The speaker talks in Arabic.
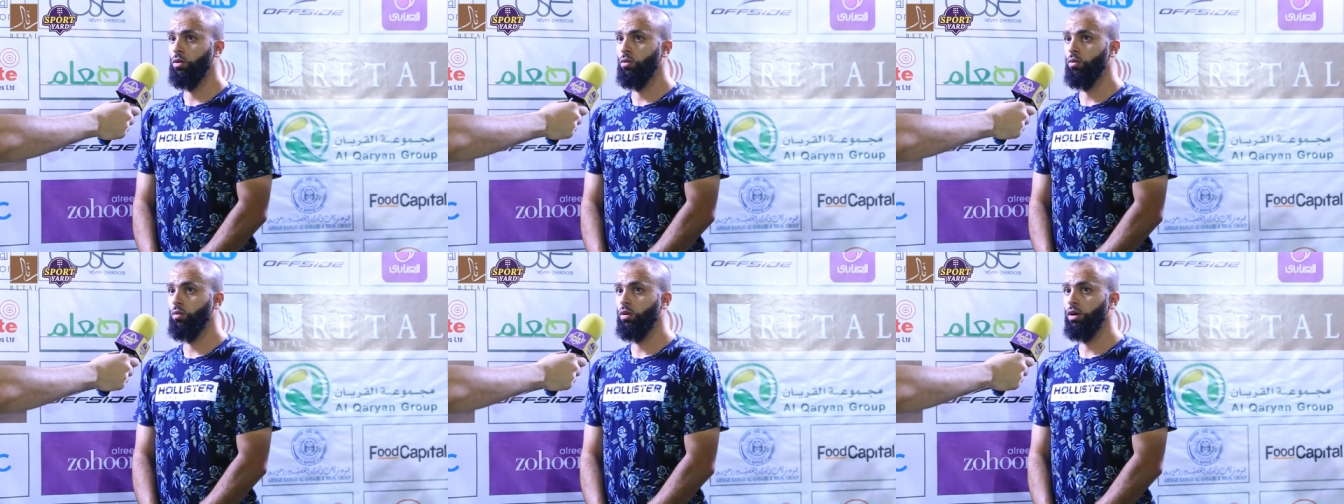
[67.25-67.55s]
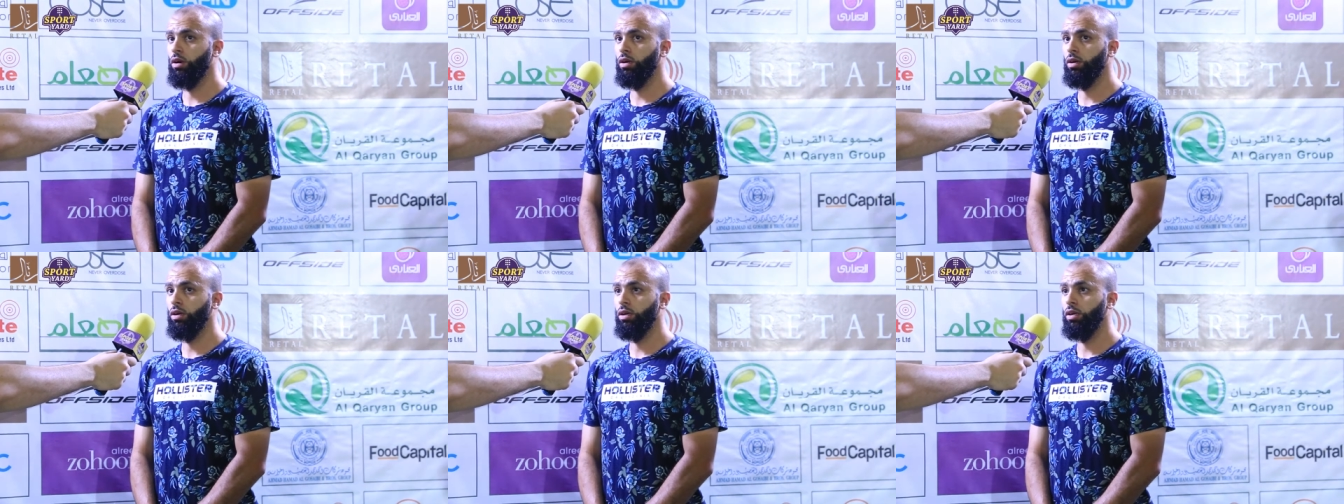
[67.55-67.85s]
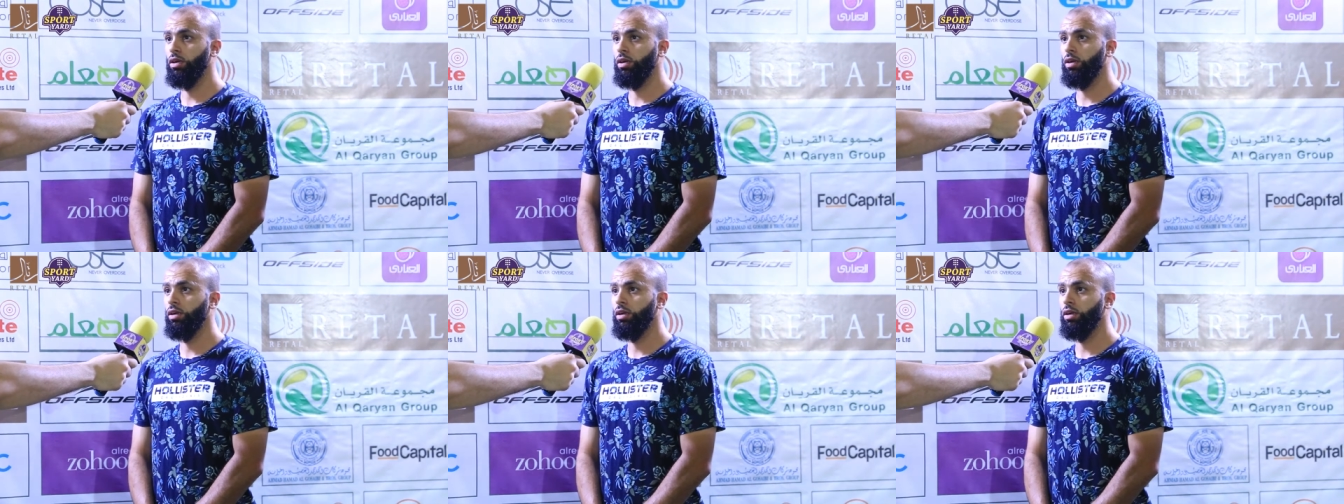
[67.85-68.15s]

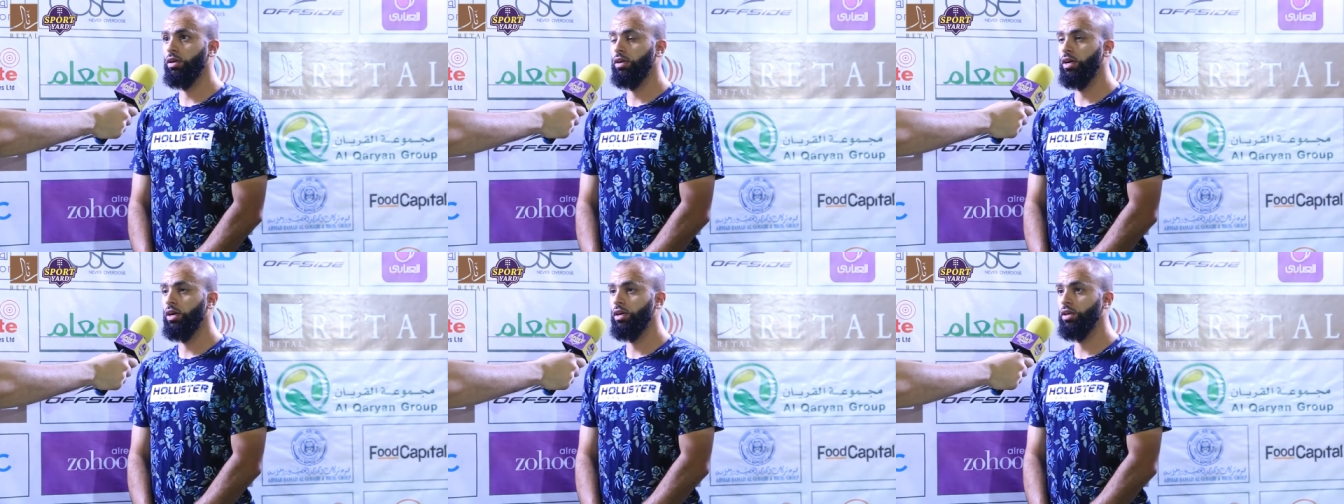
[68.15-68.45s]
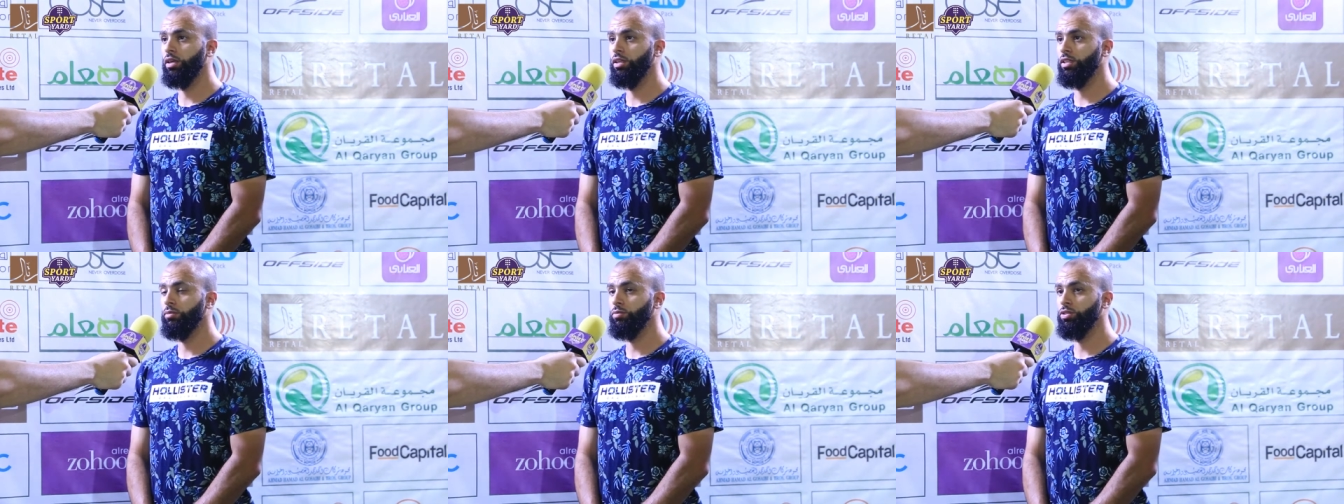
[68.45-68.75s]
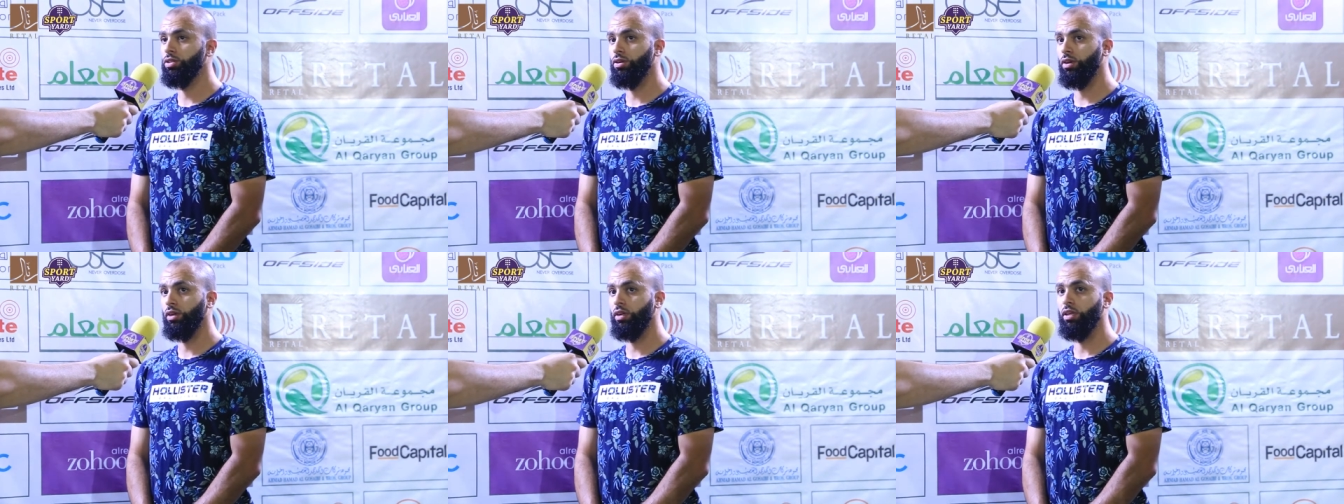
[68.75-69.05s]
واقدم
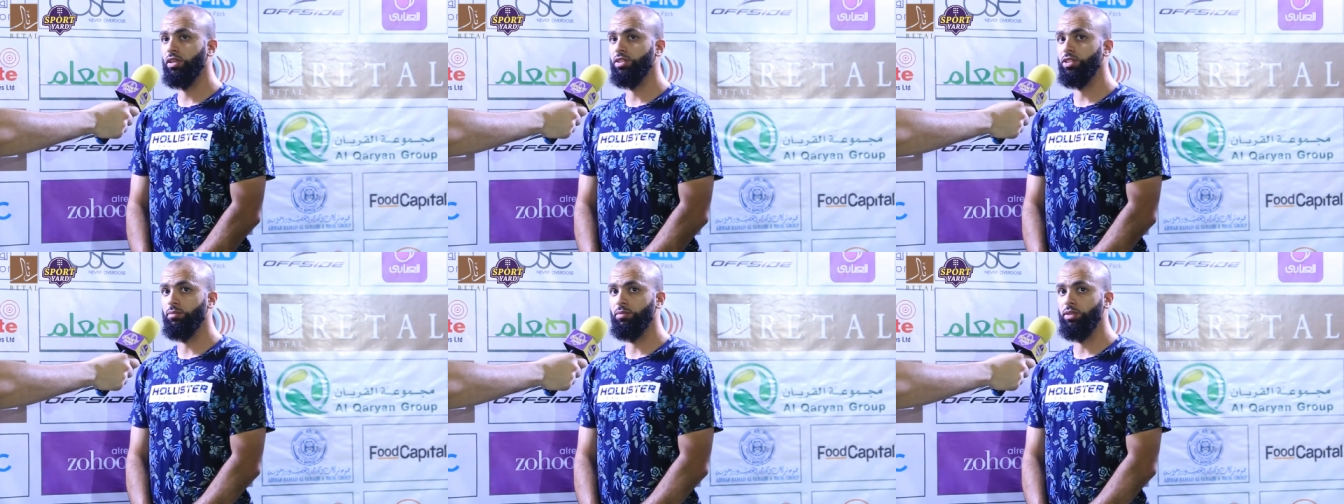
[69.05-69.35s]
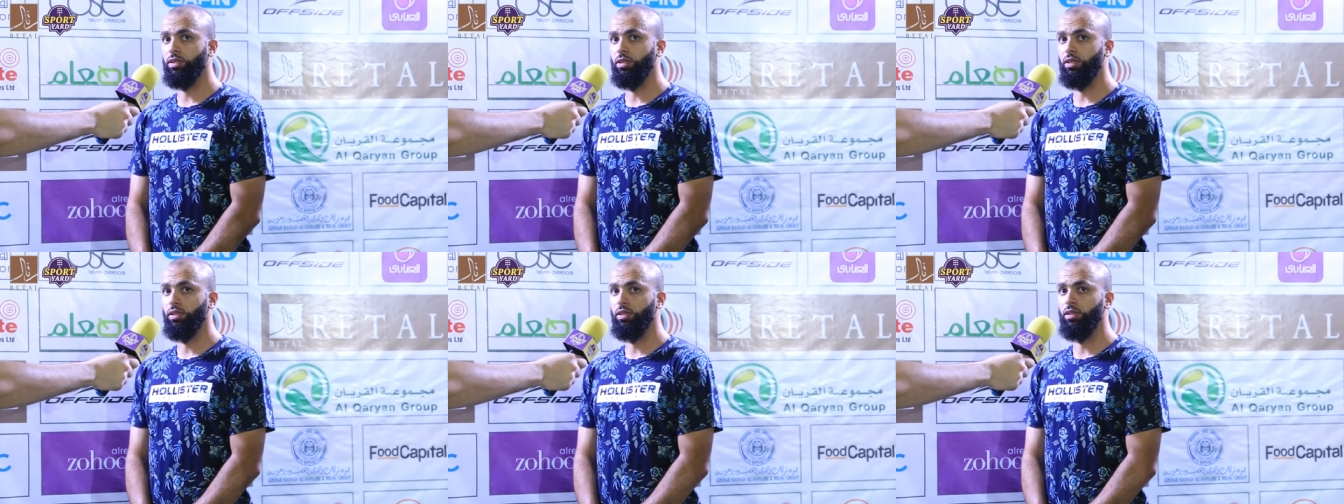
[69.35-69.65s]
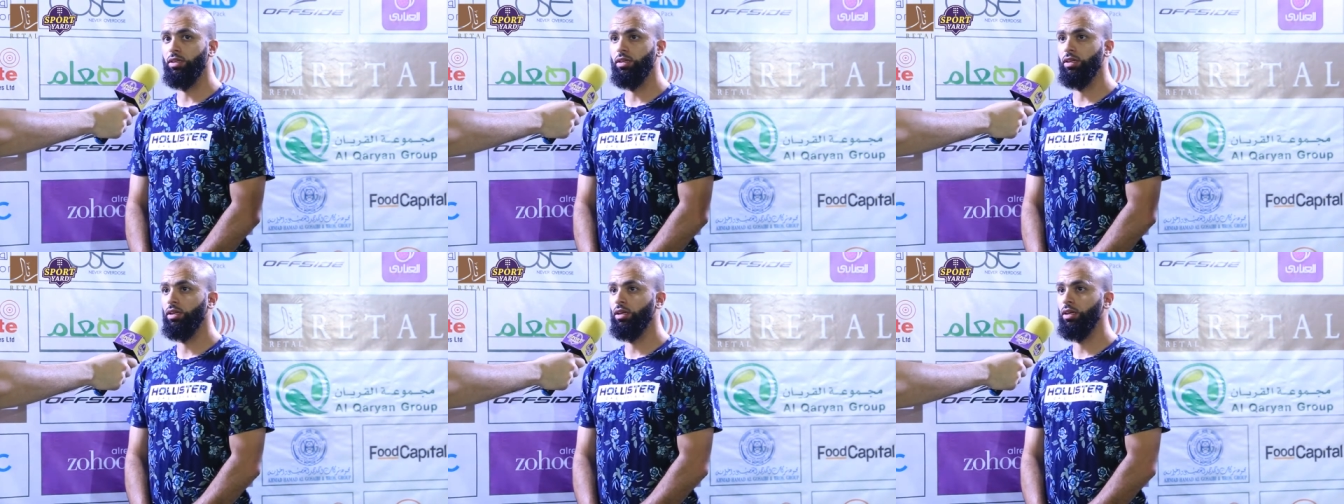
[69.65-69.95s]
شكري للجميع
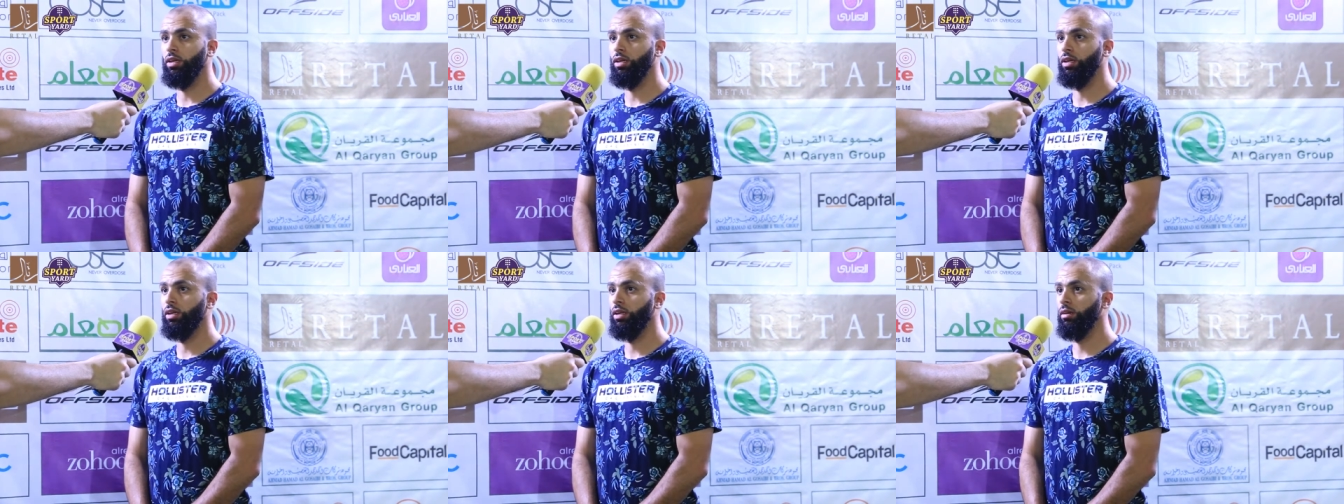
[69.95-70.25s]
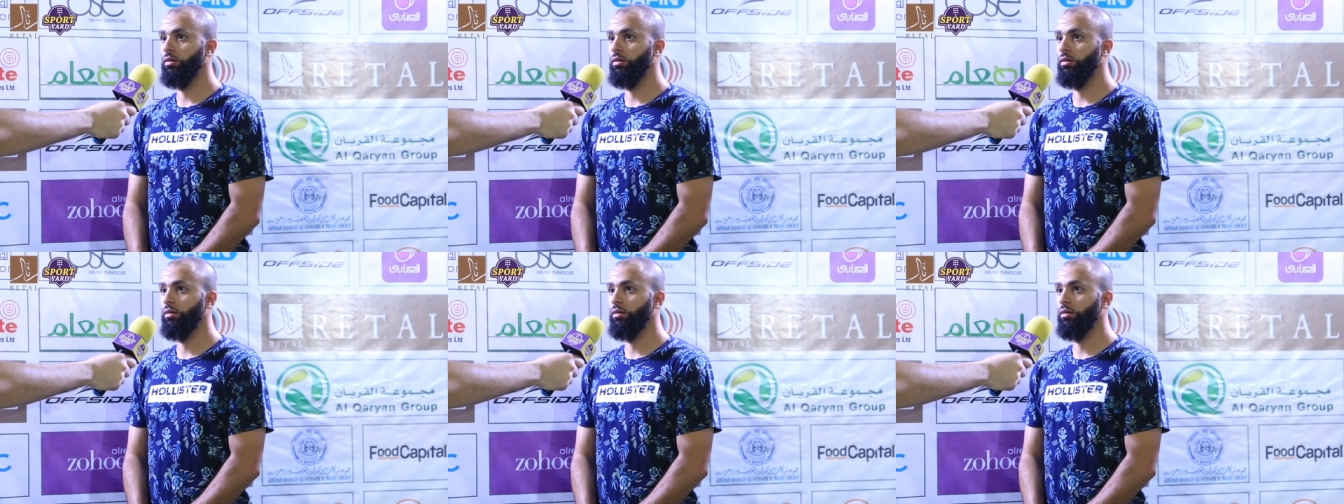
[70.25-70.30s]
آه،